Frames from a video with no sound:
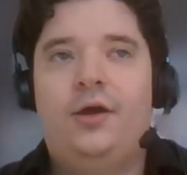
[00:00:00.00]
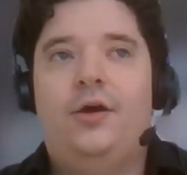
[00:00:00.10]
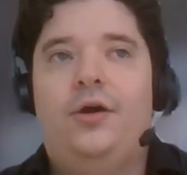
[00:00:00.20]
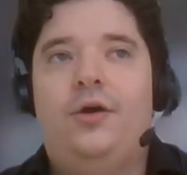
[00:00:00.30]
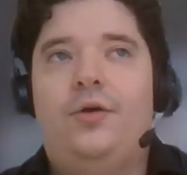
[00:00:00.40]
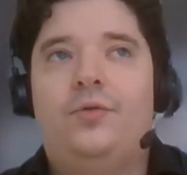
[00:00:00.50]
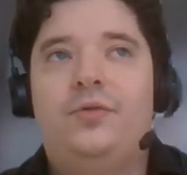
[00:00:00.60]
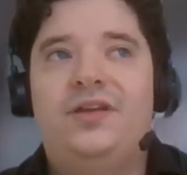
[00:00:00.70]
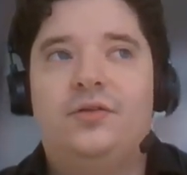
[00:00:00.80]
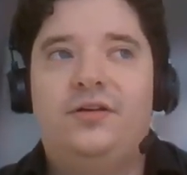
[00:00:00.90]
Euh,
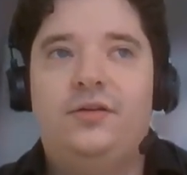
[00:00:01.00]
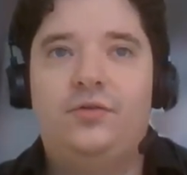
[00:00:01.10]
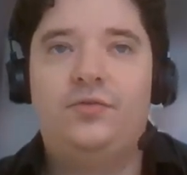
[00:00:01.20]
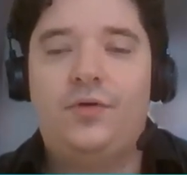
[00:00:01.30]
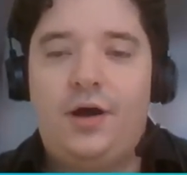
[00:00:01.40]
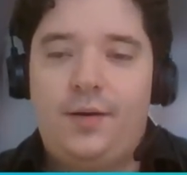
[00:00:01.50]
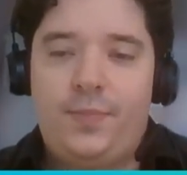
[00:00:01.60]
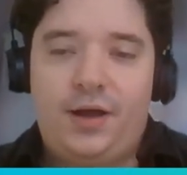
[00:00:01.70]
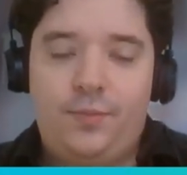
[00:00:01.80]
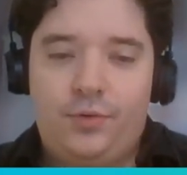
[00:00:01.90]
on est en train de voir
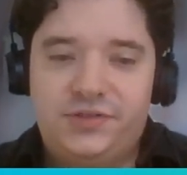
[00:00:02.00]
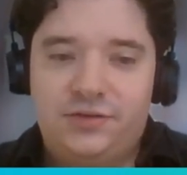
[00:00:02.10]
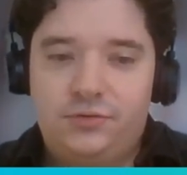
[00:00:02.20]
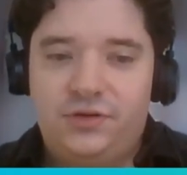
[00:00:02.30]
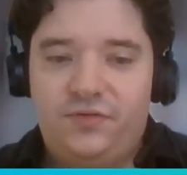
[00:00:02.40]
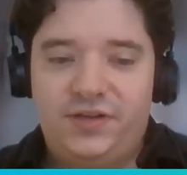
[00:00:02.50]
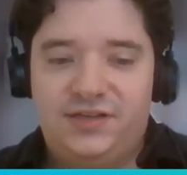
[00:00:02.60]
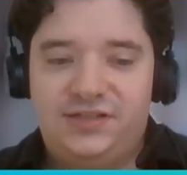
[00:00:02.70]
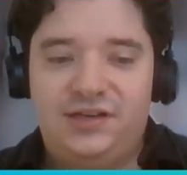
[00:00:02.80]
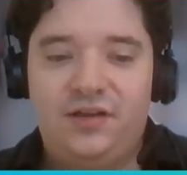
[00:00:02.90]
par rapport aux études
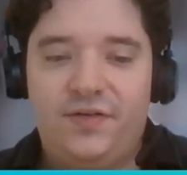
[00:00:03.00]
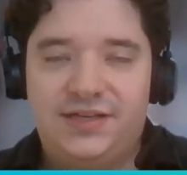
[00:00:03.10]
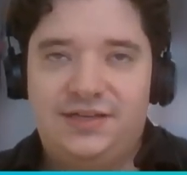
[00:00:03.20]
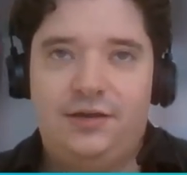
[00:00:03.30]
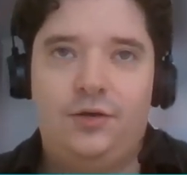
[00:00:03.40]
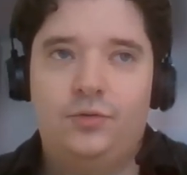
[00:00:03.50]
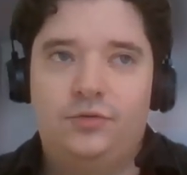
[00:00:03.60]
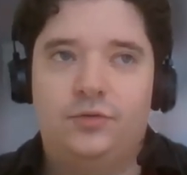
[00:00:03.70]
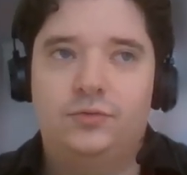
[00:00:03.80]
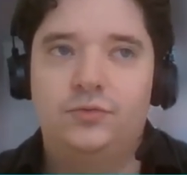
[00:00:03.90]
d'efficacité des vaccins et
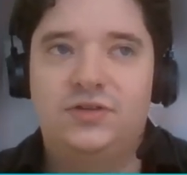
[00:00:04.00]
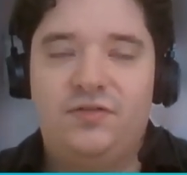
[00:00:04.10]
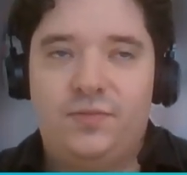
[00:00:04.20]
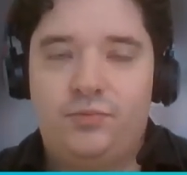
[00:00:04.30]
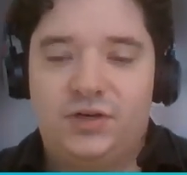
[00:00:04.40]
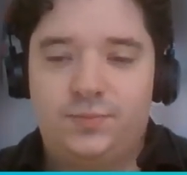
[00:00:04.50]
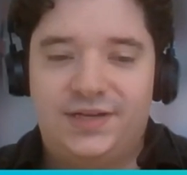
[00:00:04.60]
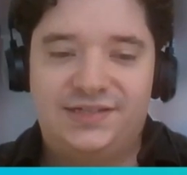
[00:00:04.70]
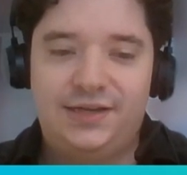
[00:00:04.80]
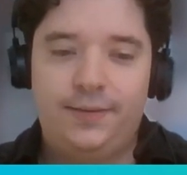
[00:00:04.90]
autres tout ce qui va pouvoir se
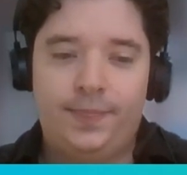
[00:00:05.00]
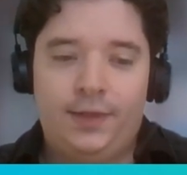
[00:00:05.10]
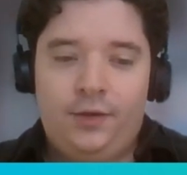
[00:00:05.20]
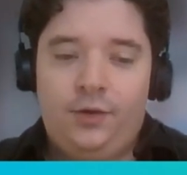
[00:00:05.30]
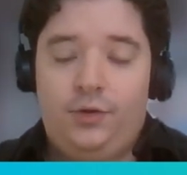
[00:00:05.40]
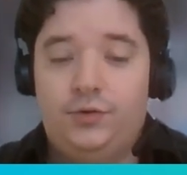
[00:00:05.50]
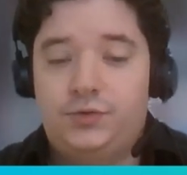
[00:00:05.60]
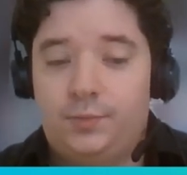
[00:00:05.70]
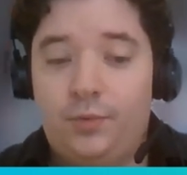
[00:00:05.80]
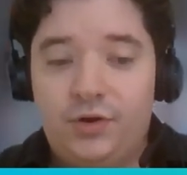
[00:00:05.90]
passer. Euh,
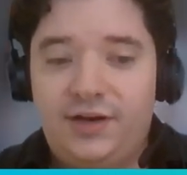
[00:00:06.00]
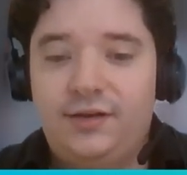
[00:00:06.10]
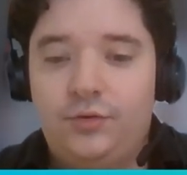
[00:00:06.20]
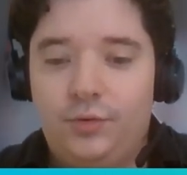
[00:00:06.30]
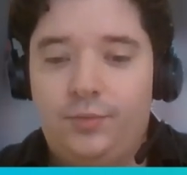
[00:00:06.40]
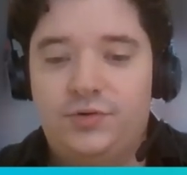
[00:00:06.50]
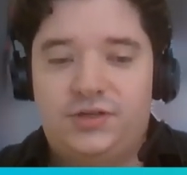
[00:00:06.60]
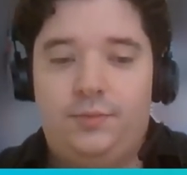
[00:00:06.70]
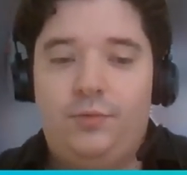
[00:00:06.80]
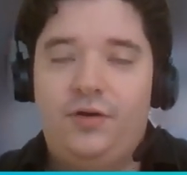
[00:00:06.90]
sûrement que les deux
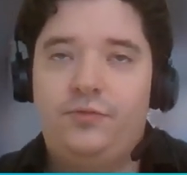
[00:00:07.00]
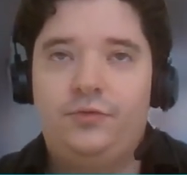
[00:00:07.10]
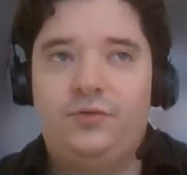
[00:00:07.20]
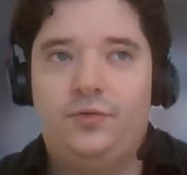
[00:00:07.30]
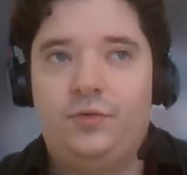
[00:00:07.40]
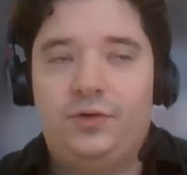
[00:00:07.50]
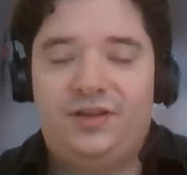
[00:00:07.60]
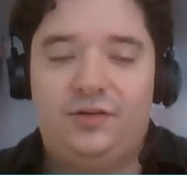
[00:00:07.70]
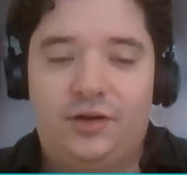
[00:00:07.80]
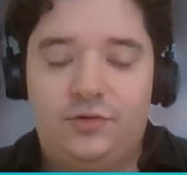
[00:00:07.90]
prochains mois vont
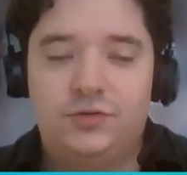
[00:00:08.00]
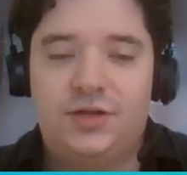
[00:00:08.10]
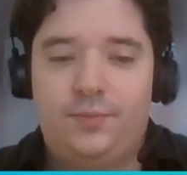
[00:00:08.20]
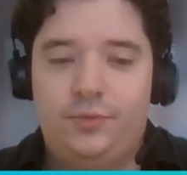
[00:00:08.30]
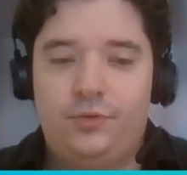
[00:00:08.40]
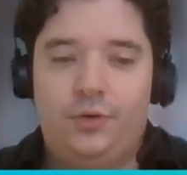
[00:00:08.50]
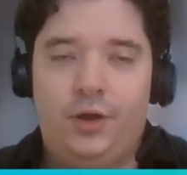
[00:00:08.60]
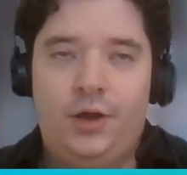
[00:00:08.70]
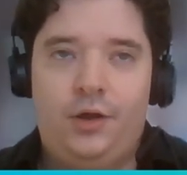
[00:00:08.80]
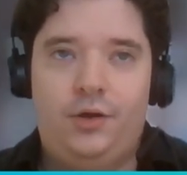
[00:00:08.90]
être quelque chose d'un peu
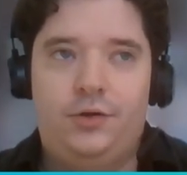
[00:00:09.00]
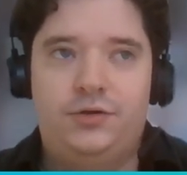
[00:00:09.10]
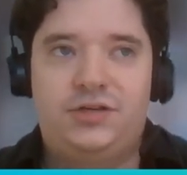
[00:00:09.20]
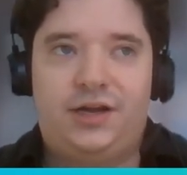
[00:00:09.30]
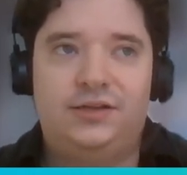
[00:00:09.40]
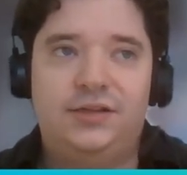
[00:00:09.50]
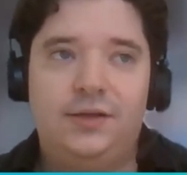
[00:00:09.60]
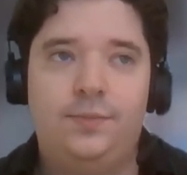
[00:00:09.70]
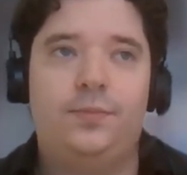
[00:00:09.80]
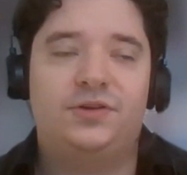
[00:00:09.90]
euh,
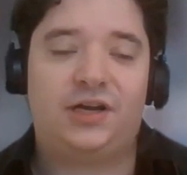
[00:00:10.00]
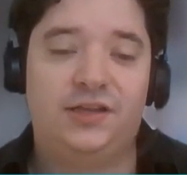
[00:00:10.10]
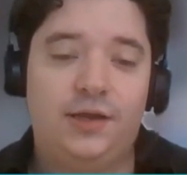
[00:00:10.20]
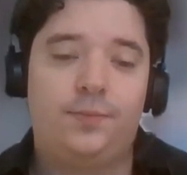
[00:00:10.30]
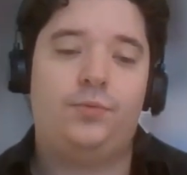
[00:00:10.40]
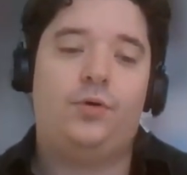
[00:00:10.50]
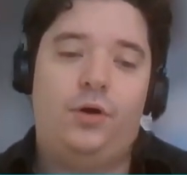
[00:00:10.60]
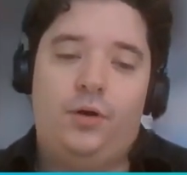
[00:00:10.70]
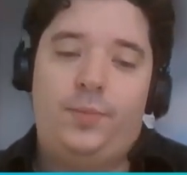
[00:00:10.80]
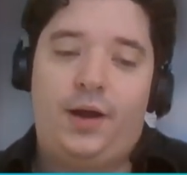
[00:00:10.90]
charnier, charnière pour,
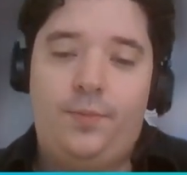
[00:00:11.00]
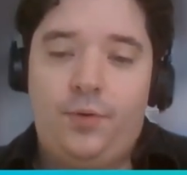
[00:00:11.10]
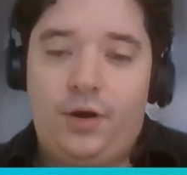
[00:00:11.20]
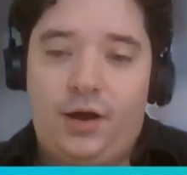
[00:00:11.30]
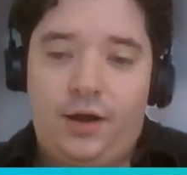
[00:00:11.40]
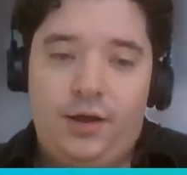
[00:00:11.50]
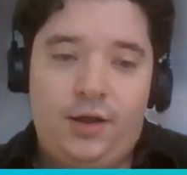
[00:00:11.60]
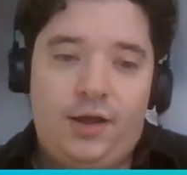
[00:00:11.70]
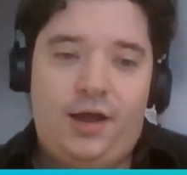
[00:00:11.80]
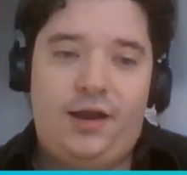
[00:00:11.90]
par rapport à,
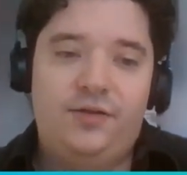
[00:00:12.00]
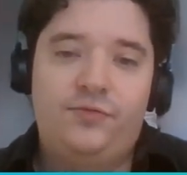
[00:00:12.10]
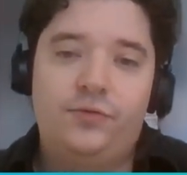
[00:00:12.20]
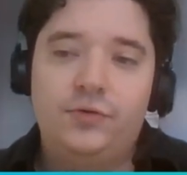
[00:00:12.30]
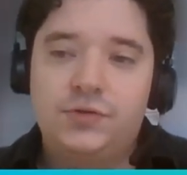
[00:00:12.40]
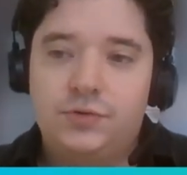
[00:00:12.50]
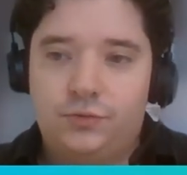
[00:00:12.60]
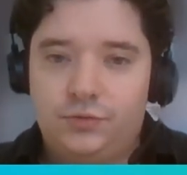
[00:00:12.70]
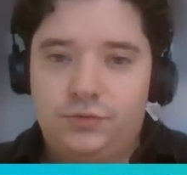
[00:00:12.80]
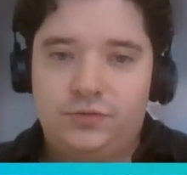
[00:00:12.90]
à
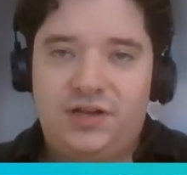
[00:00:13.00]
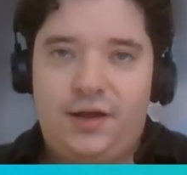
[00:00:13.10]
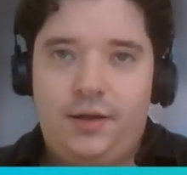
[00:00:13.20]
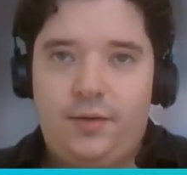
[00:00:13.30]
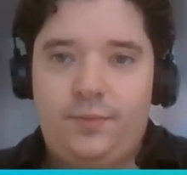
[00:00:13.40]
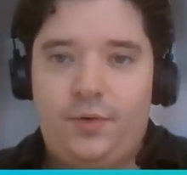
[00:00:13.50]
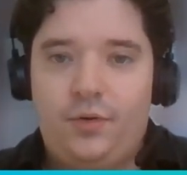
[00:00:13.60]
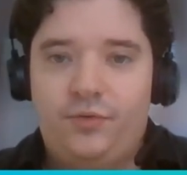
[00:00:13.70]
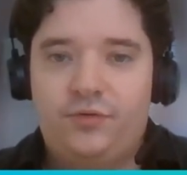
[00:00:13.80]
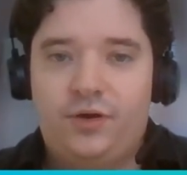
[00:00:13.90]
l'évolution de tout cela
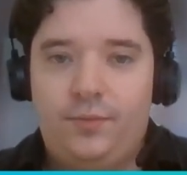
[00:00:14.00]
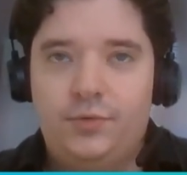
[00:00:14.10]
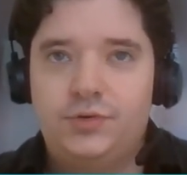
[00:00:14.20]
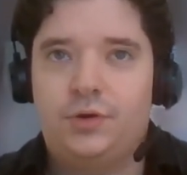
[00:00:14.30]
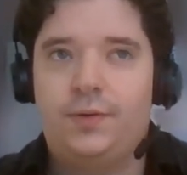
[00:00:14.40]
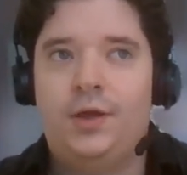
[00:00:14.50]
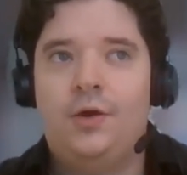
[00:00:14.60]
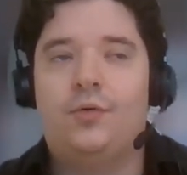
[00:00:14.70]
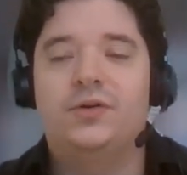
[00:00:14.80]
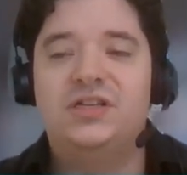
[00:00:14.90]
au fur et à mesure.
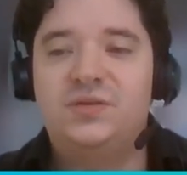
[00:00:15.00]
On